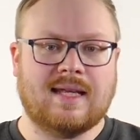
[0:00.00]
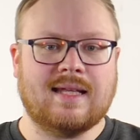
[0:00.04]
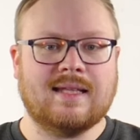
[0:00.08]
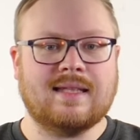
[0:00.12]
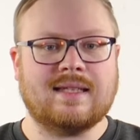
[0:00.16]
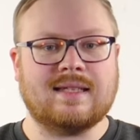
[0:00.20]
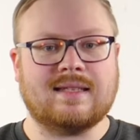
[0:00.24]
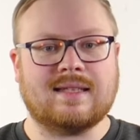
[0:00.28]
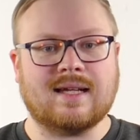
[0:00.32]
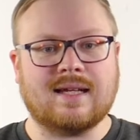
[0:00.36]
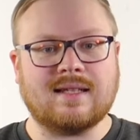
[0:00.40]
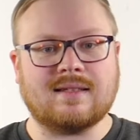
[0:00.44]

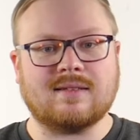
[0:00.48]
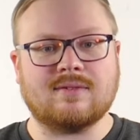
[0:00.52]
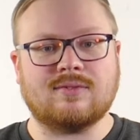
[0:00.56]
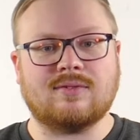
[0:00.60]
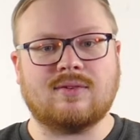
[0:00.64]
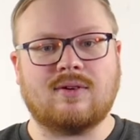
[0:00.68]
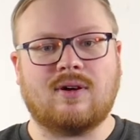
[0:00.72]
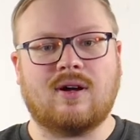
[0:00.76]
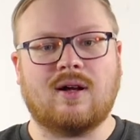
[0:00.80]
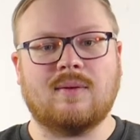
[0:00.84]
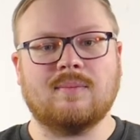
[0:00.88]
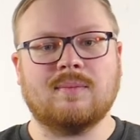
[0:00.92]
Die dritte
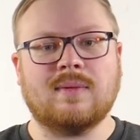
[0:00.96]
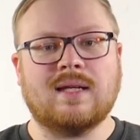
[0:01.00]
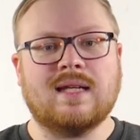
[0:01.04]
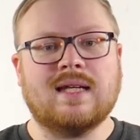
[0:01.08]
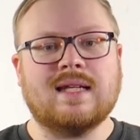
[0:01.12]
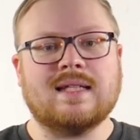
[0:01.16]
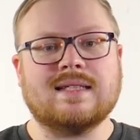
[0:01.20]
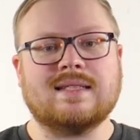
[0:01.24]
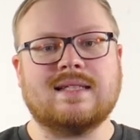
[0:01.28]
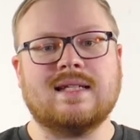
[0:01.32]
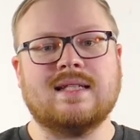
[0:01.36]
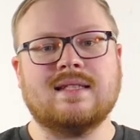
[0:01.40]
Form
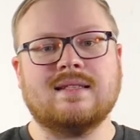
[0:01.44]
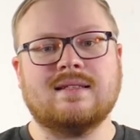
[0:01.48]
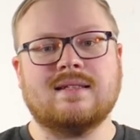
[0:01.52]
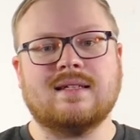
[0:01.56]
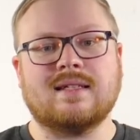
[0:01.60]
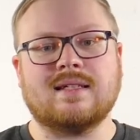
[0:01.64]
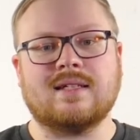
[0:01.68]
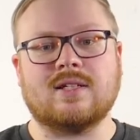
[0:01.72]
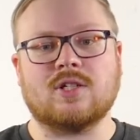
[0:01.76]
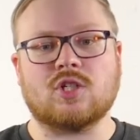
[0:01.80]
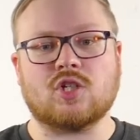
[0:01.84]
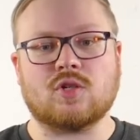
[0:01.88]

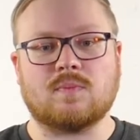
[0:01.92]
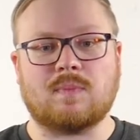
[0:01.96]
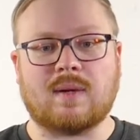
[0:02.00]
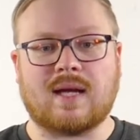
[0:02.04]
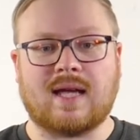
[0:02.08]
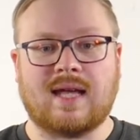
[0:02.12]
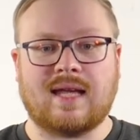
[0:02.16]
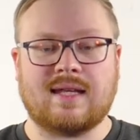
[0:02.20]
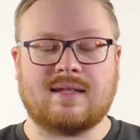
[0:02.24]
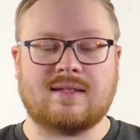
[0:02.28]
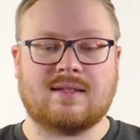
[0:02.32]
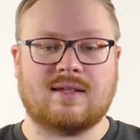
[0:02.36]
sind
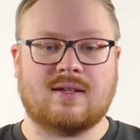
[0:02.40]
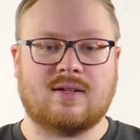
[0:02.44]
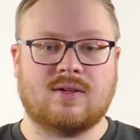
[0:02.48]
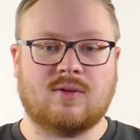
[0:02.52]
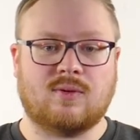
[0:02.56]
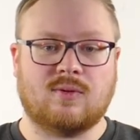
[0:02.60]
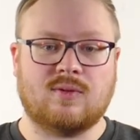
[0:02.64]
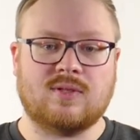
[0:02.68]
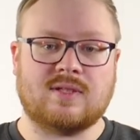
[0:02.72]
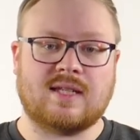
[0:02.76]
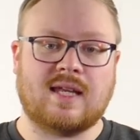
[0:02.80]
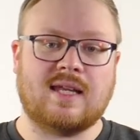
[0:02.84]
Gespräche
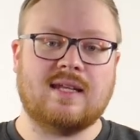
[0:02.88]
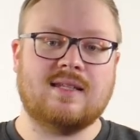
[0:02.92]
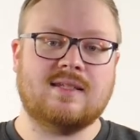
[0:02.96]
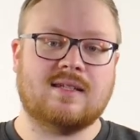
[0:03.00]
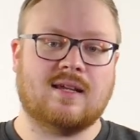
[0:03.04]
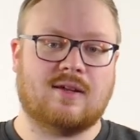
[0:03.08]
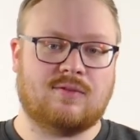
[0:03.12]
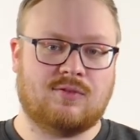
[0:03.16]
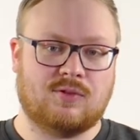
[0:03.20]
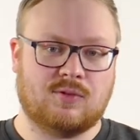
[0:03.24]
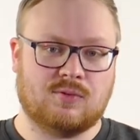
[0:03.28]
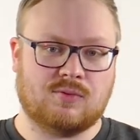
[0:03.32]
und
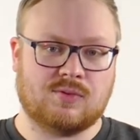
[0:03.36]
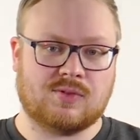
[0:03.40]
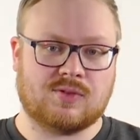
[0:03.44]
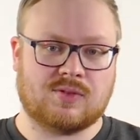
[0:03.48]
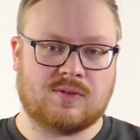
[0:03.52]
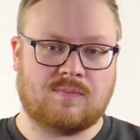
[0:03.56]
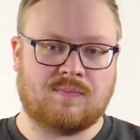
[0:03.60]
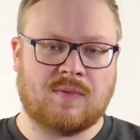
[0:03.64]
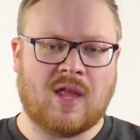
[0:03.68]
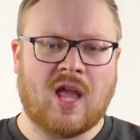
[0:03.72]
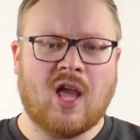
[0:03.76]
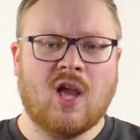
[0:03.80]

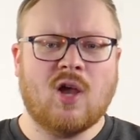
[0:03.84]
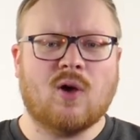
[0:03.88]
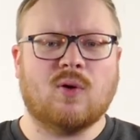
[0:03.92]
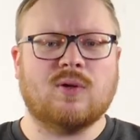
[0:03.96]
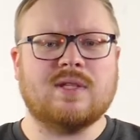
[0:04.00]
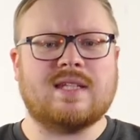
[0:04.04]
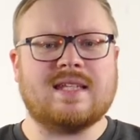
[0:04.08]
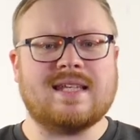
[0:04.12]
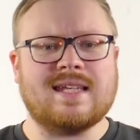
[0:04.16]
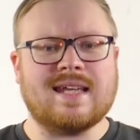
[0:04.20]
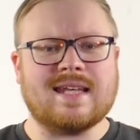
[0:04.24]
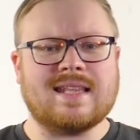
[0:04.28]
Interviews.
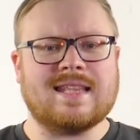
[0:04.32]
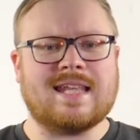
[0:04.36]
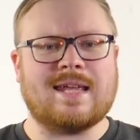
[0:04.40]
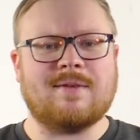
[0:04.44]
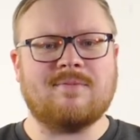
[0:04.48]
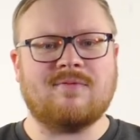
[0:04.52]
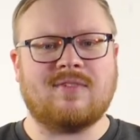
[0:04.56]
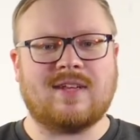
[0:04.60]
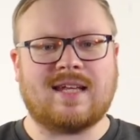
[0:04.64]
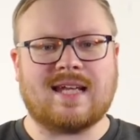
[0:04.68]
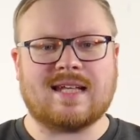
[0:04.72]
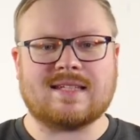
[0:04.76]
Und hier
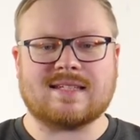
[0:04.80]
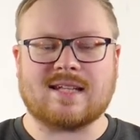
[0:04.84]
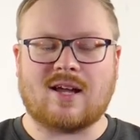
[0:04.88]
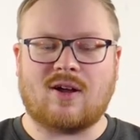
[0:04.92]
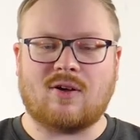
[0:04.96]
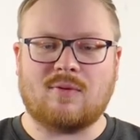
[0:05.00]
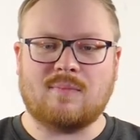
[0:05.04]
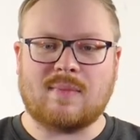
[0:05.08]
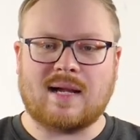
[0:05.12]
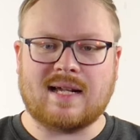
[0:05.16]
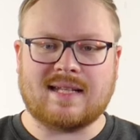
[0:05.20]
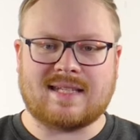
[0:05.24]
nehmen wir jetzt
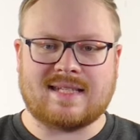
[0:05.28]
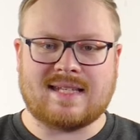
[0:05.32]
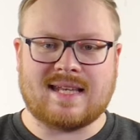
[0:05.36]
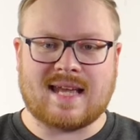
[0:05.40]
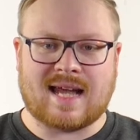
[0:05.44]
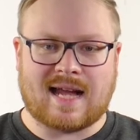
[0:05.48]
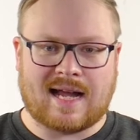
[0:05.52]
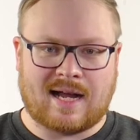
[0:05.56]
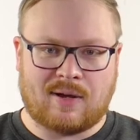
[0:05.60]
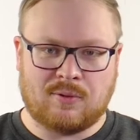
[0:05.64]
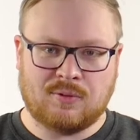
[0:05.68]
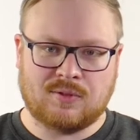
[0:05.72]
auch mal die
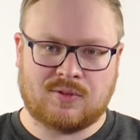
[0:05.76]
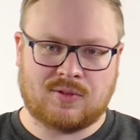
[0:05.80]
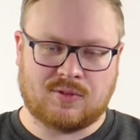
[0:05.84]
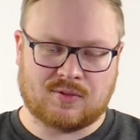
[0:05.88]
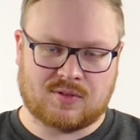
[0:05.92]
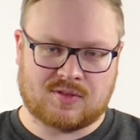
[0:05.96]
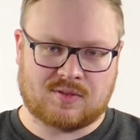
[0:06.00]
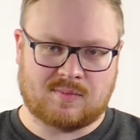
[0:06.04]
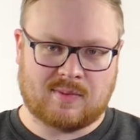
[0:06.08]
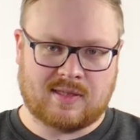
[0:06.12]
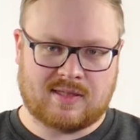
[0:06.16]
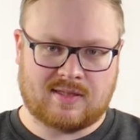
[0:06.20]

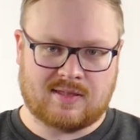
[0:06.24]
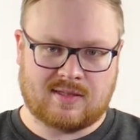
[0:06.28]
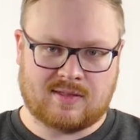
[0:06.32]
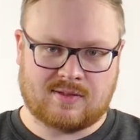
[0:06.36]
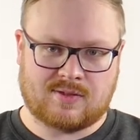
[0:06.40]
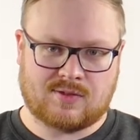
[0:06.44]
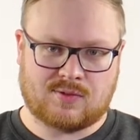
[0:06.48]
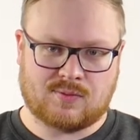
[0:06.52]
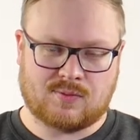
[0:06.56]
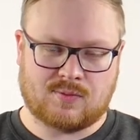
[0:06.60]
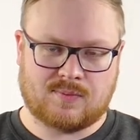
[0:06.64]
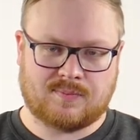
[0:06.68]
Audios mit
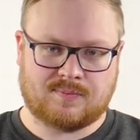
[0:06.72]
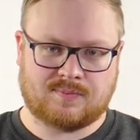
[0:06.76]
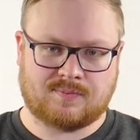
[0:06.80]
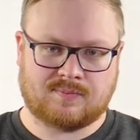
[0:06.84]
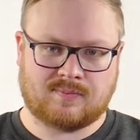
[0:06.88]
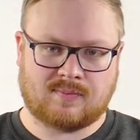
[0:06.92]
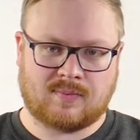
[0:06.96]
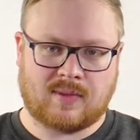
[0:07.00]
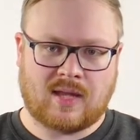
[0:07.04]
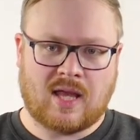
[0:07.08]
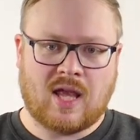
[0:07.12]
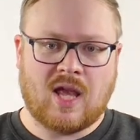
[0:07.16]
hinzu.
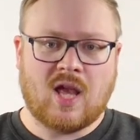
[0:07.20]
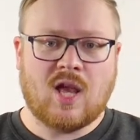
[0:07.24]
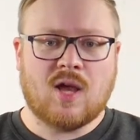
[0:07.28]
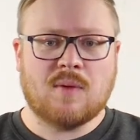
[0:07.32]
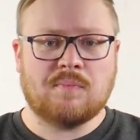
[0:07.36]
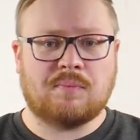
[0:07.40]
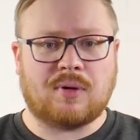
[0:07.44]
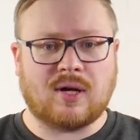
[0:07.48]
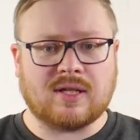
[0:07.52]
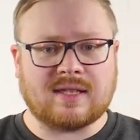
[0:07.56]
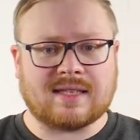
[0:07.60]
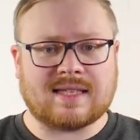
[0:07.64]

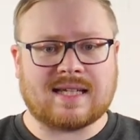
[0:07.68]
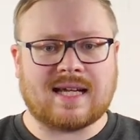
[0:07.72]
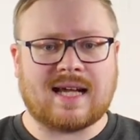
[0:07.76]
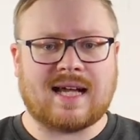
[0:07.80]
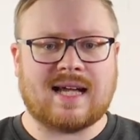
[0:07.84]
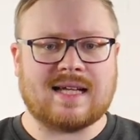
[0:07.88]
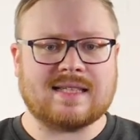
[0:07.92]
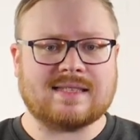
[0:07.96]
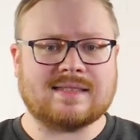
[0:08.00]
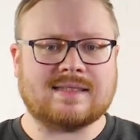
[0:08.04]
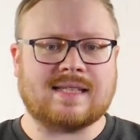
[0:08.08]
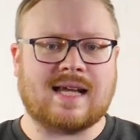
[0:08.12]

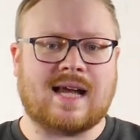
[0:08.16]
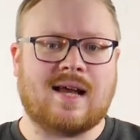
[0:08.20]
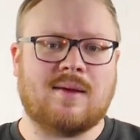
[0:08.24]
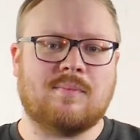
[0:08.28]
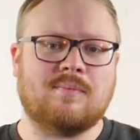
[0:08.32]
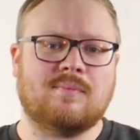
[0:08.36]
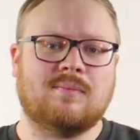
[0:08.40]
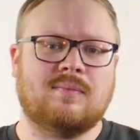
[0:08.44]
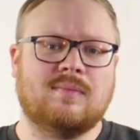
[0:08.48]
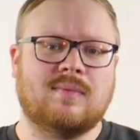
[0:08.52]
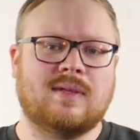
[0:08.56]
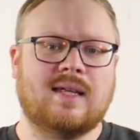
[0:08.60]
Podcasts
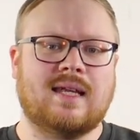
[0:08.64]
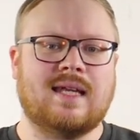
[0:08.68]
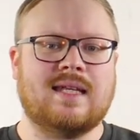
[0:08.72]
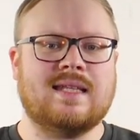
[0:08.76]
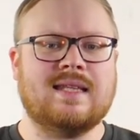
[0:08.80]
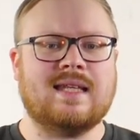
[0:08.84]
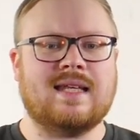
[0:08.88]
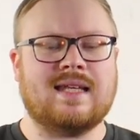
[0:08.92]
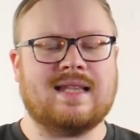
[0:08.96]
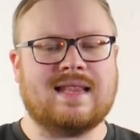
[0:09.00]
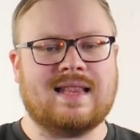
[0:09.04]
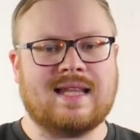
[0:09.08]
haben
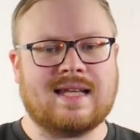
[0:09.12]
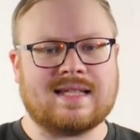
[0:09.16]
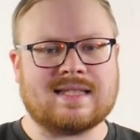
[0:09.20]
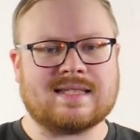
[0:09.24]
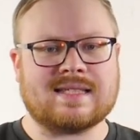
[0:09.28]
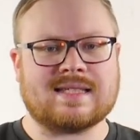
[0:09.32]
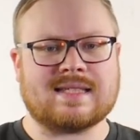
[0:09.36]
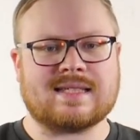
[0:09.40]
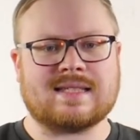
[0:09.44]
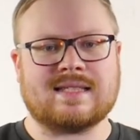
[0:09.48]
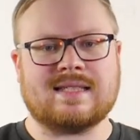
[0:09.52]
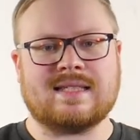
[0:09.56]
in den
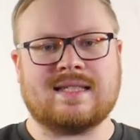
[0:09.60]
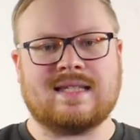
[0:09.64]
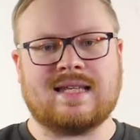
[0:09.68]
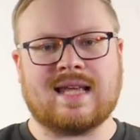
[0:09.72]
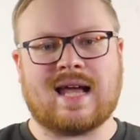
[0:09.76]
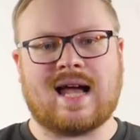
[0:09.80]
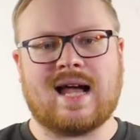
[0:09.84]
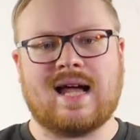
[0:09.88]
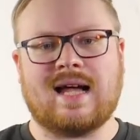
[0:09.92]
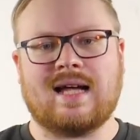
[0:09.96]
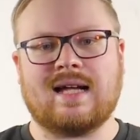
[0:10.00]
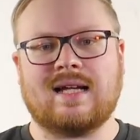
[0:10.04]
letzten
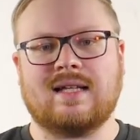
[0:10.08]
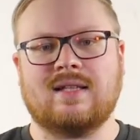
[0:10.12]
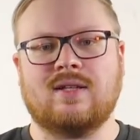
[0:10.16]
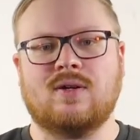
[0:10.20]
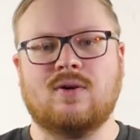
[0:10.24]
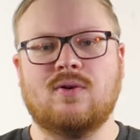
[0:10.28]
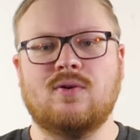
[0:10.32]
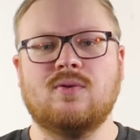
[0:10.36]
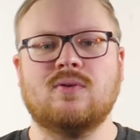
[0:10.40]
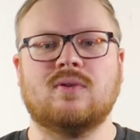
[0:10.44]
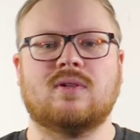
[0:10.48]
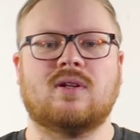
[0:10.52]
Jahren
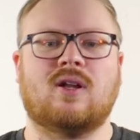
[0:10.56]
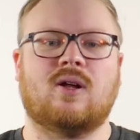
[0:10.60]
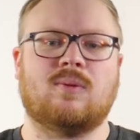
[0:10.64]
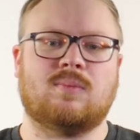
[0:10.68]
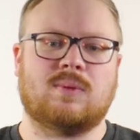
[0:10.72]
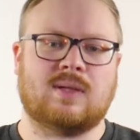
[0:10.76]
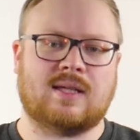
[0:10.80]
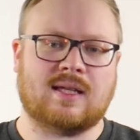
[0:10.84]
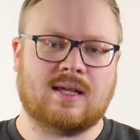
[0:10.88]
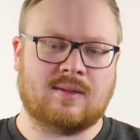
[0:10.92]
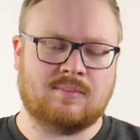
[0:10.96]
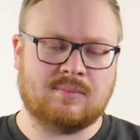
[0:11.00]

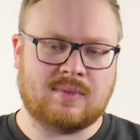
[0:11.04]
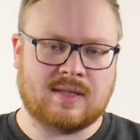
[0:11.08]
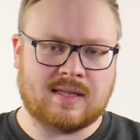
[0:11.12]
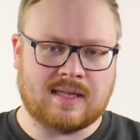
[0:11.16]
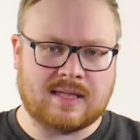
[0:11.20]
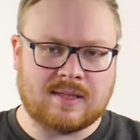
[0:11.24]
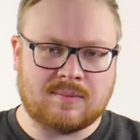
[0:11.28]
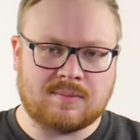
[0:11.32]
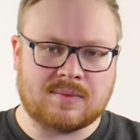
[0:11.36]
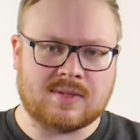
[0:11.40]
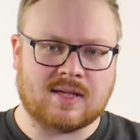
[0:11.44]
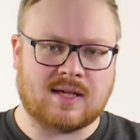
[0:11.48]
unglaublich an
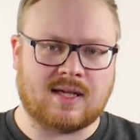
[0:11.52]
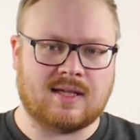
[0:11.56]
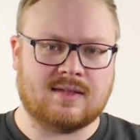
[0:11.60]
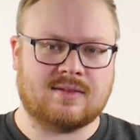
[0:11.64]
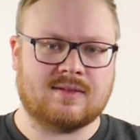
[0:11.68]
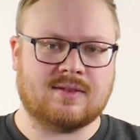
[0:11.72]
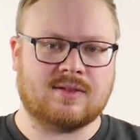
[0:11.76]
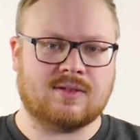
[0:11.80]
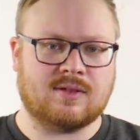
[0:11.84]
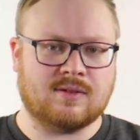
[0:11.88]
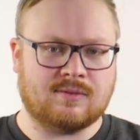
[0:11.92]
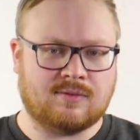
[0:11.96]

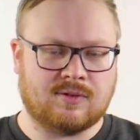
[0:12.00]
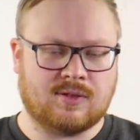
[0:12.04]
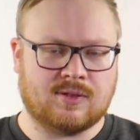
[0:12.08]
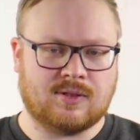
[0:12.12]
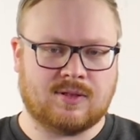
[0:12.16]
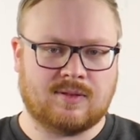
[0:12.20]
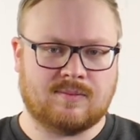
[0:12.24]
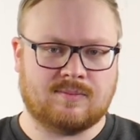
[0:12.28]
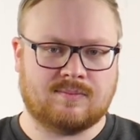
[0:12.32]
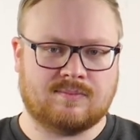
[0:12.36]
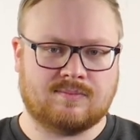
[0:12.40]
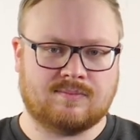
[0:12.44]
Beliebtheit
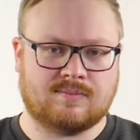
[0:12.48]
gewonnen.